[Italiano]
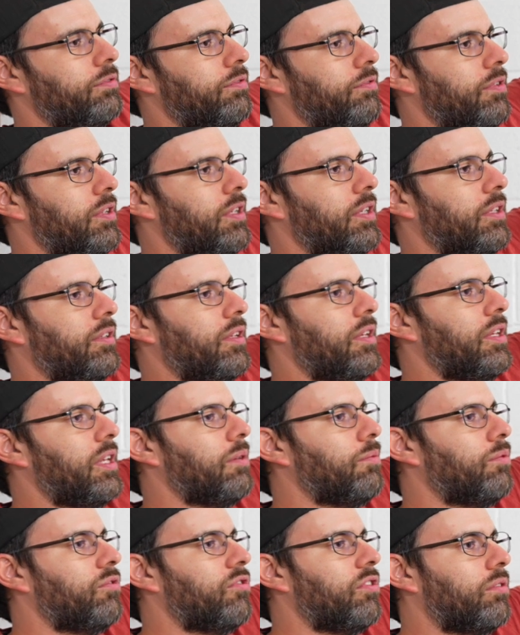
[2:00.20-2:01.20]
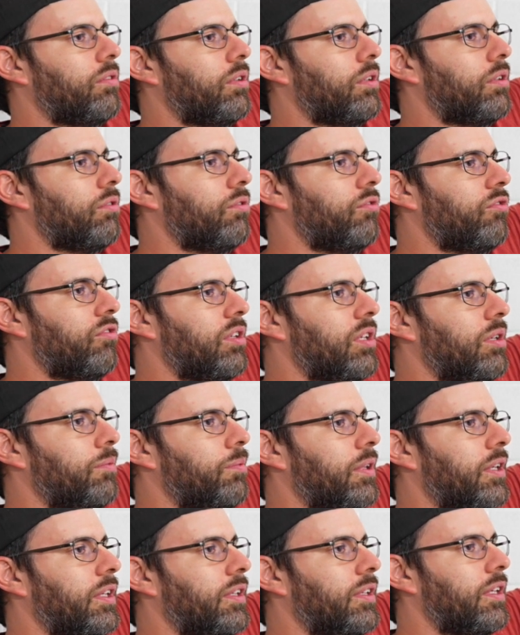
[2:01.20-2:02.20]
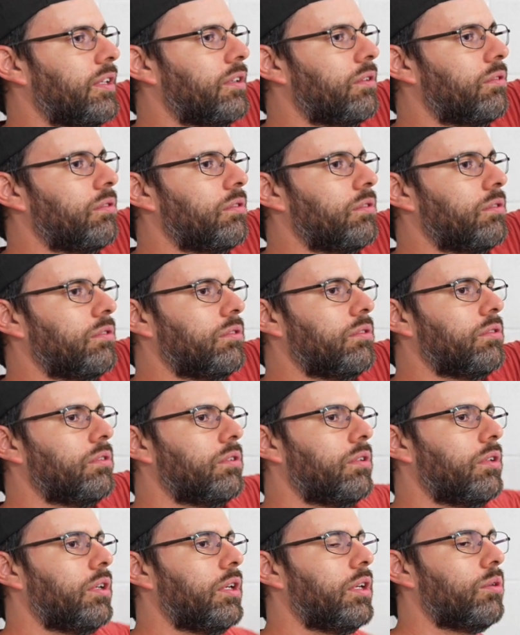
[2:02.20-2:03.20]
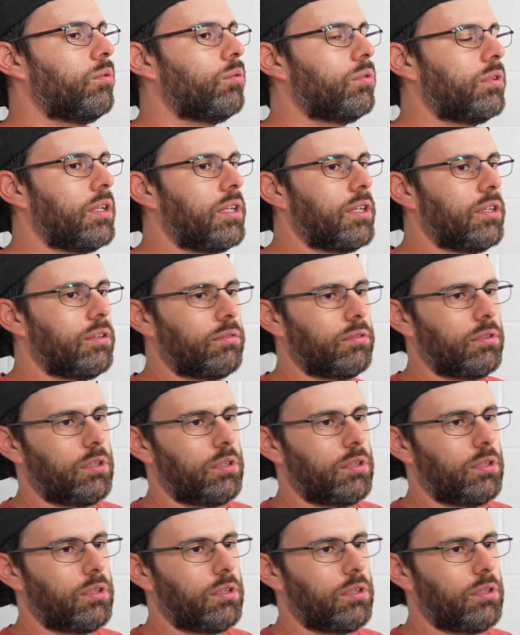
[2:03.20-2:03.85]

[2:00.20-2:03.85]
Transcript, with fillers: via tagliamo già qualcosina perché tanto è inutile